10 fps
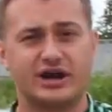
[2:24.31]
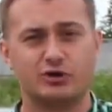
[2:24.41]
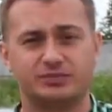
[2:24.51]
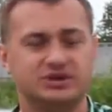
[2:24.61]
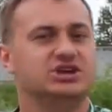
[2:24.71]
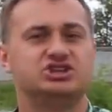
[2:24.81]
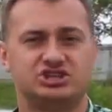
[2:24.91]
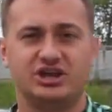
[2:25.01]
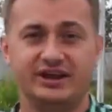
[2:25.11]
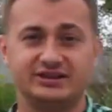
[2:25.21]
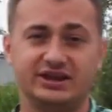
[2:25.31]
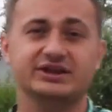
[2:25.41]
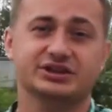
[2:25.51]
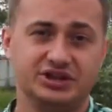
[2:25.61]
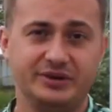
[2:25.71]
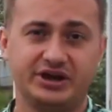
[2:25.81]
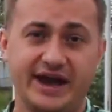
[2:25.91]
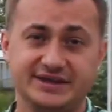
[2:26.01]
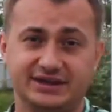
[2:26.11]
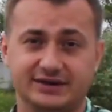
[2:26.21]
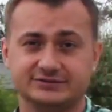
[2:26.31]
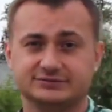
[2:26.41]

коробке и 4,3 на механике.